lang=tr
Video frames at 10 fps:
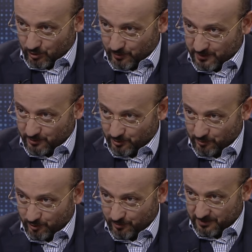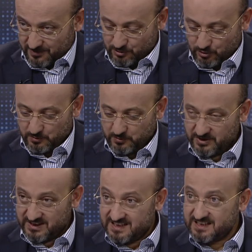da korumaya dönük bir operasyon.
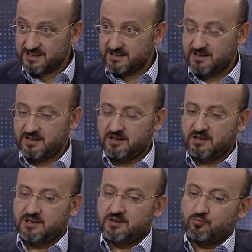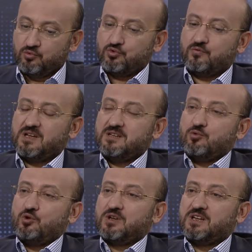İki, bu
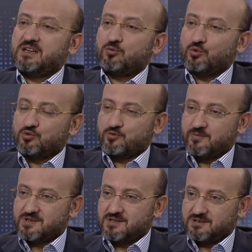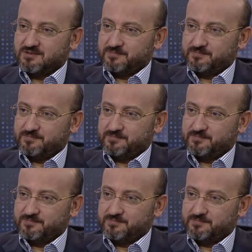güvenli bölgelerin oluşması.